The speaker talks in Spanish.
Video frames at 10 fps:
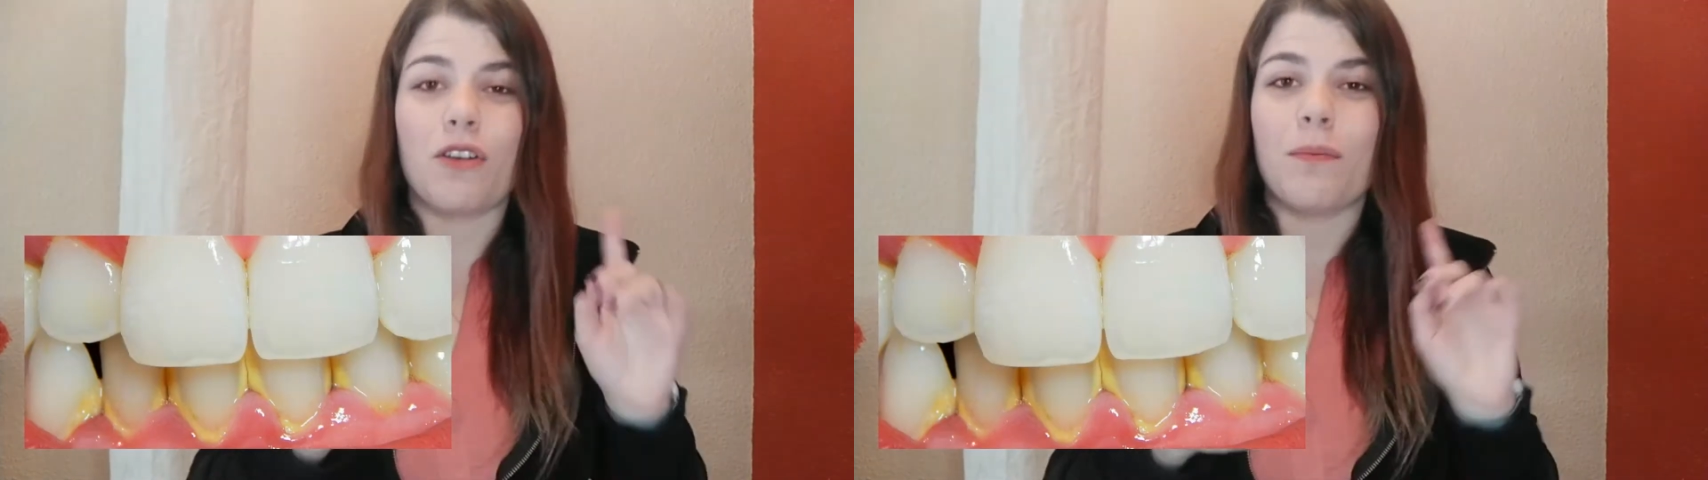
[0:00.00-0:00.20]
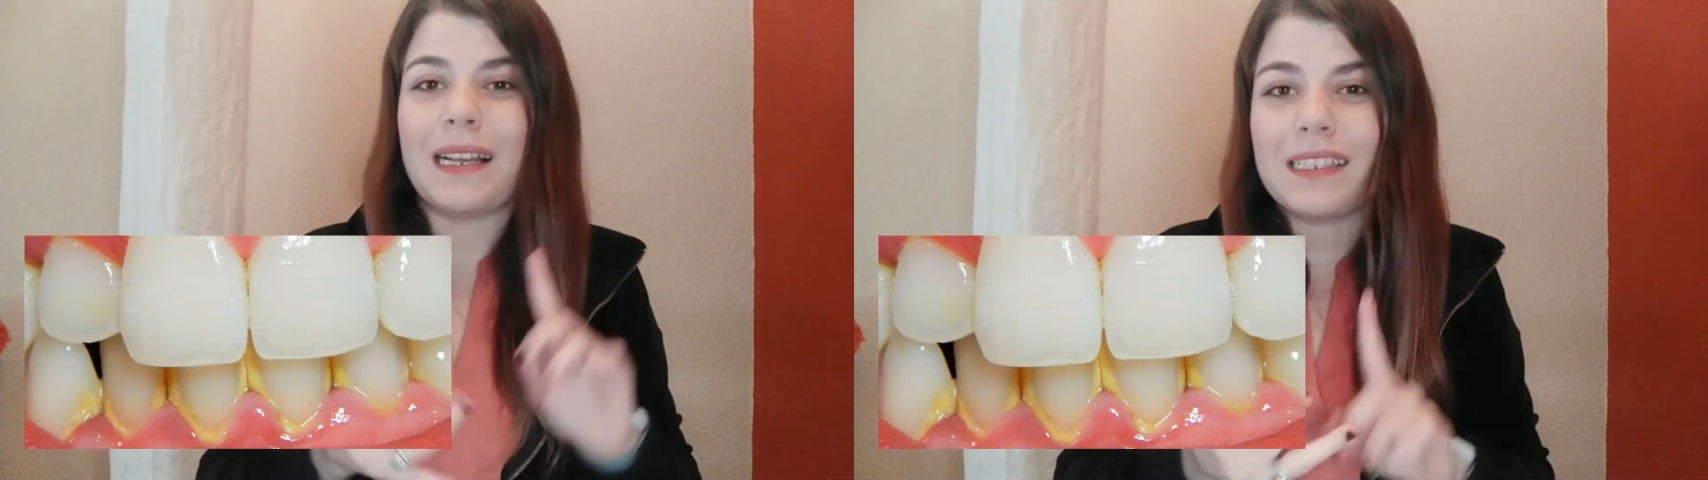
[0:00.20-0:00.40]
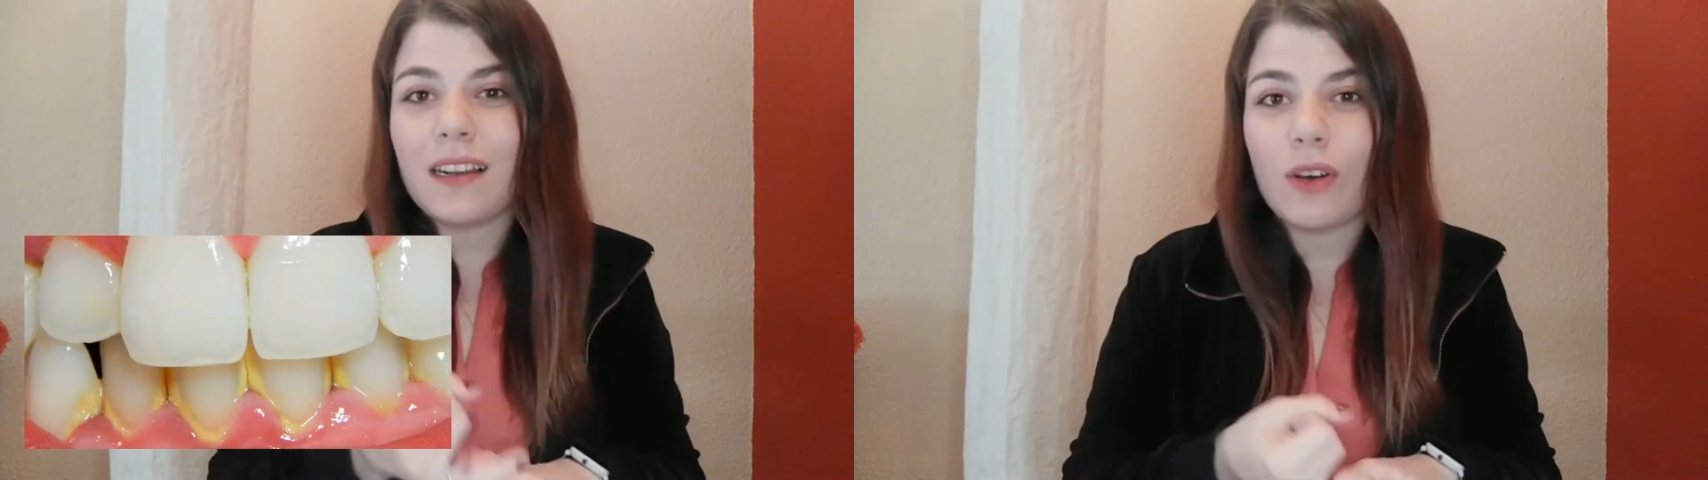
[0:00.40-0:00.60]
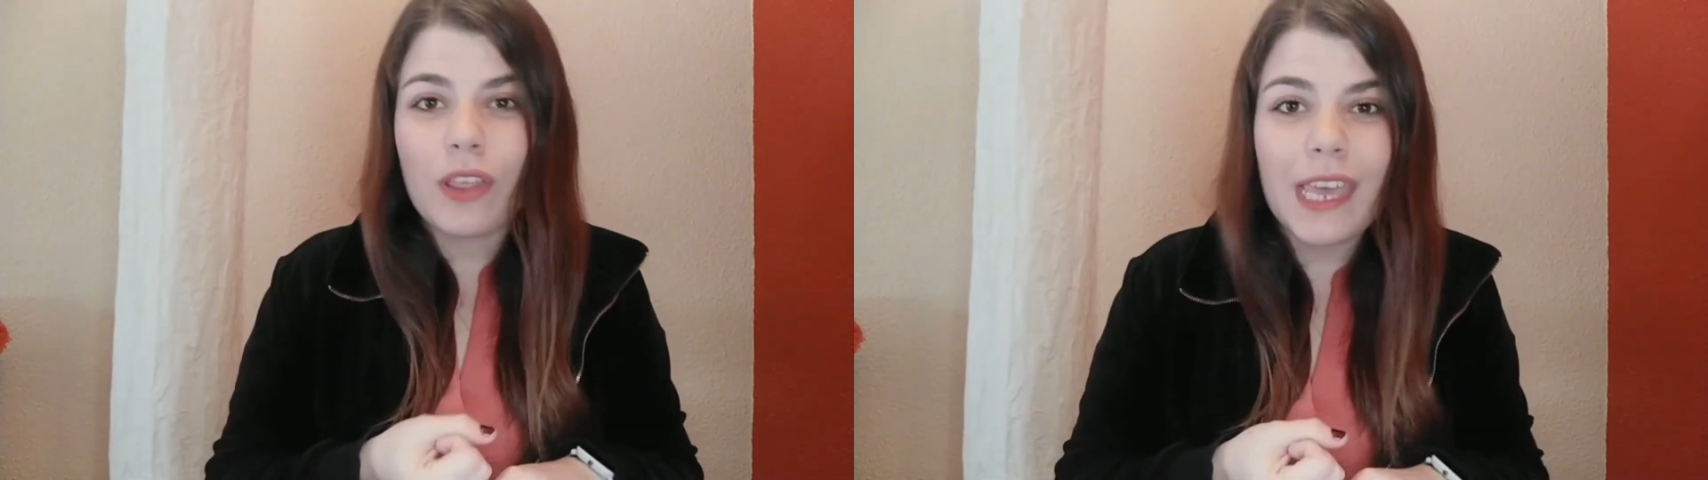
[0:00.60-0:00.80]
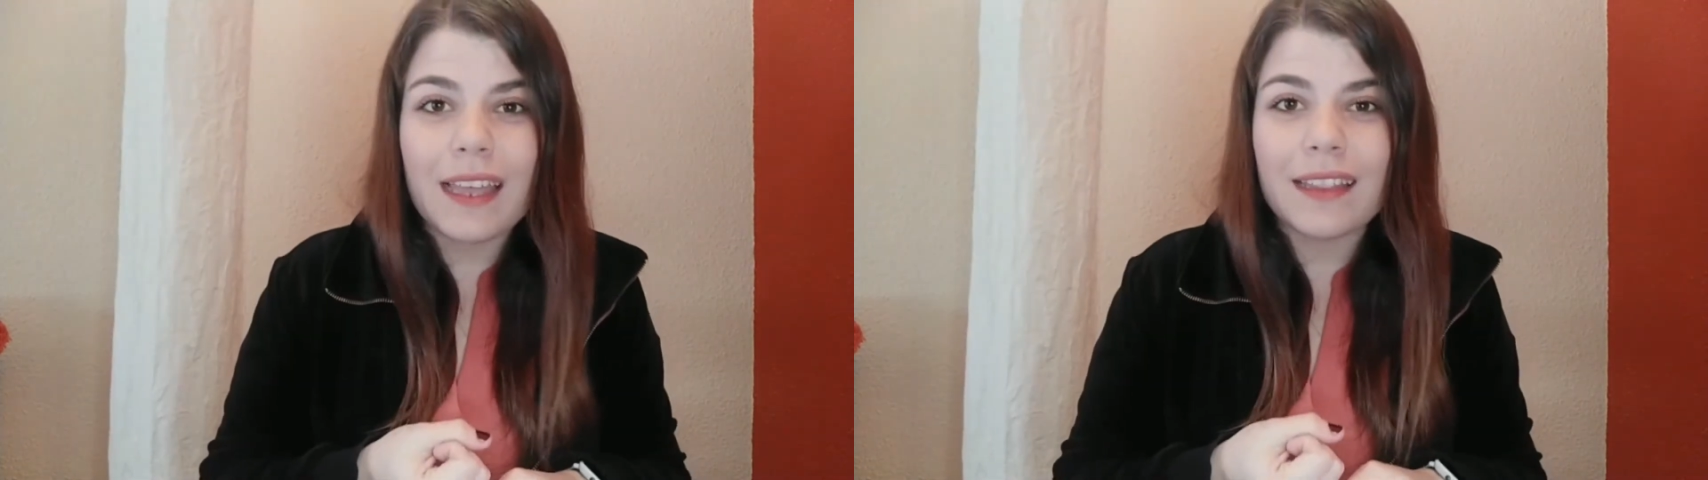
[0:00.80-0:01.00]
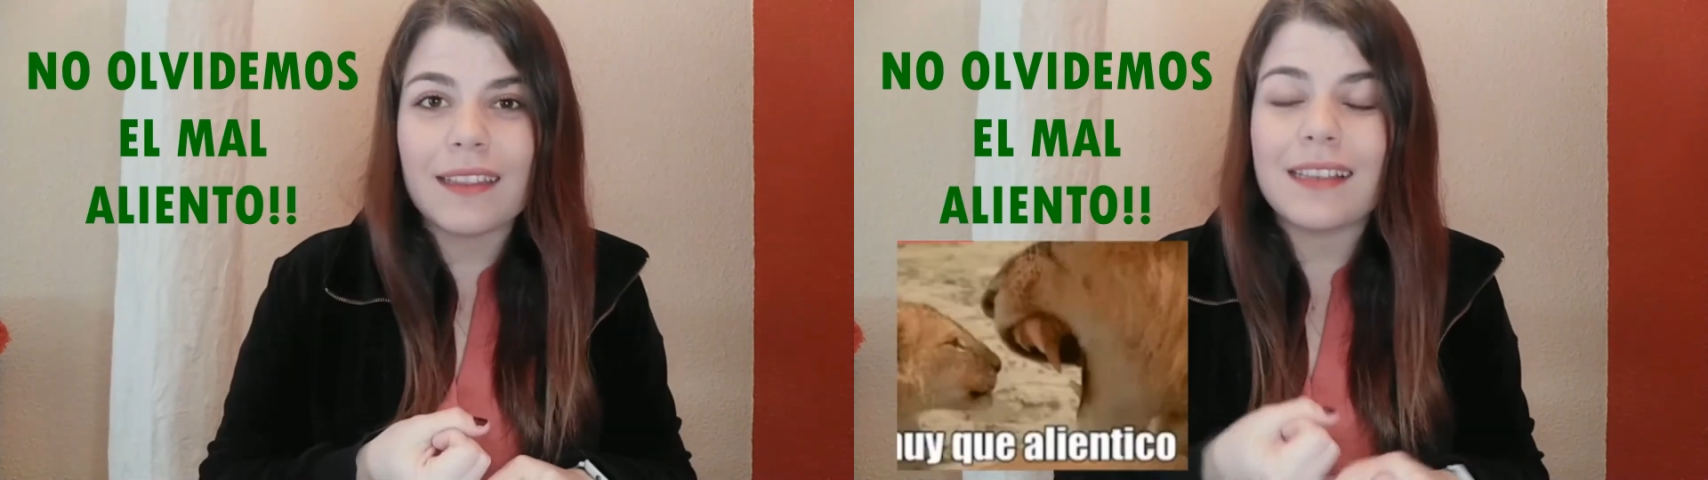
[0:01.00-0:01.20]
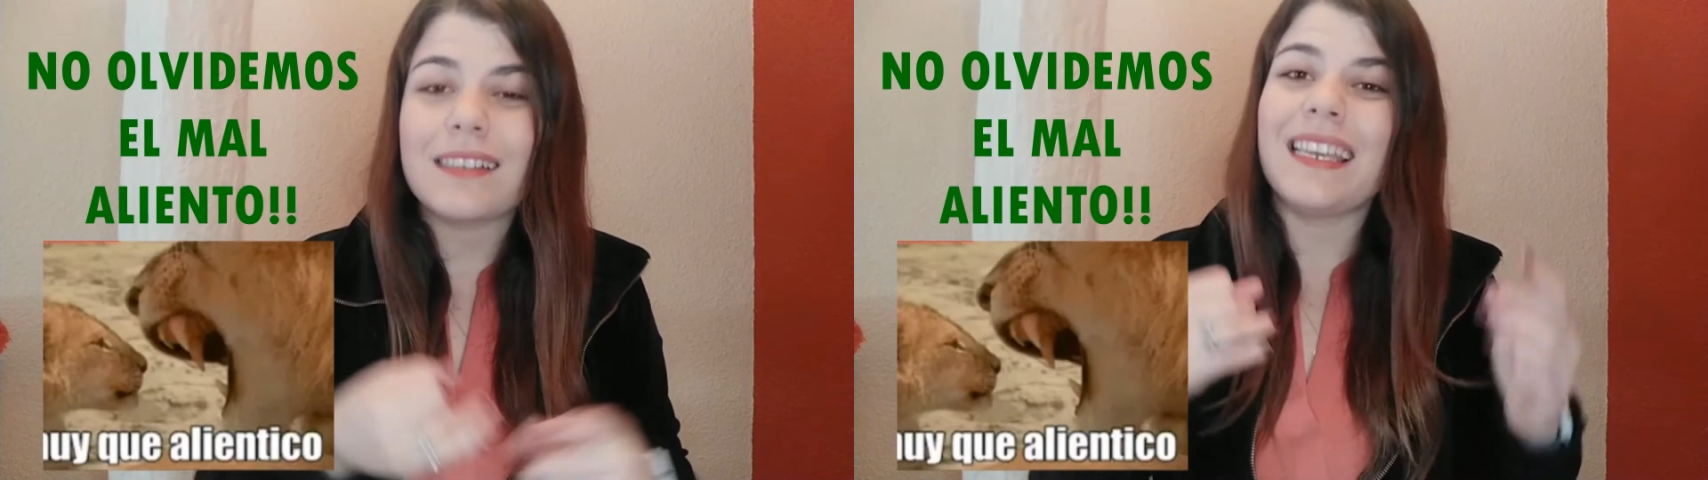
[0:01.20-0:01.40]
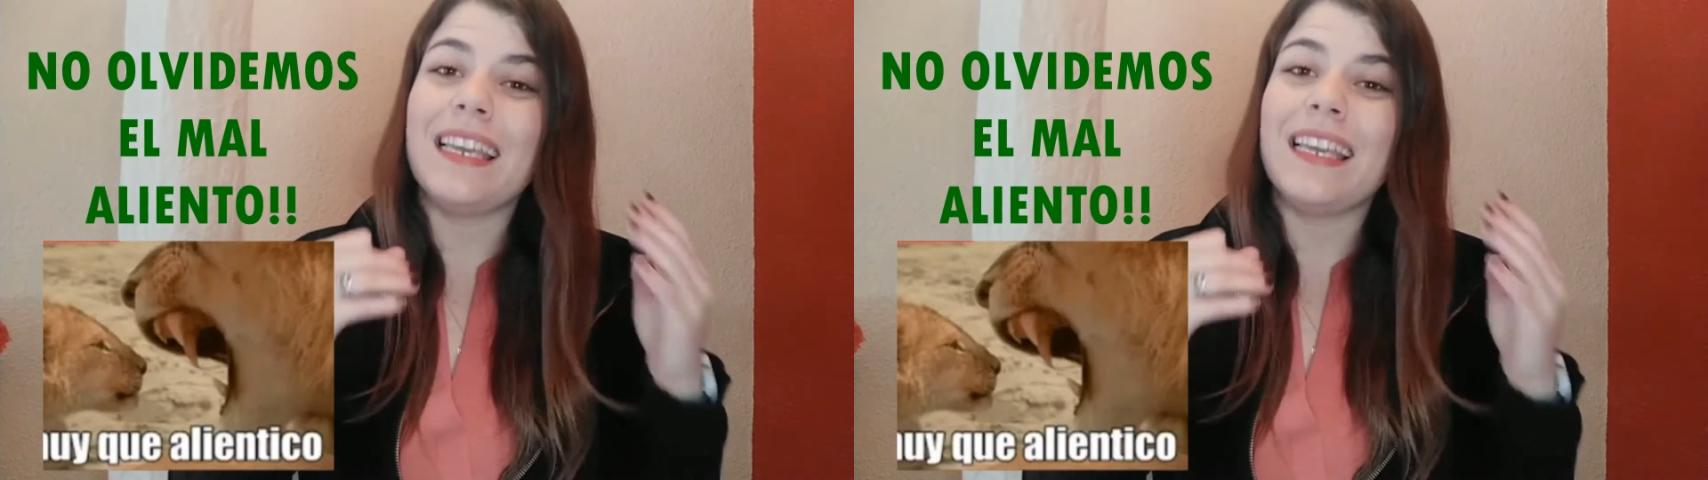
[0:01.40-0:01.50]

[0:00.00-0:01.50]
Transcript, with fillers: nos mancha los dientes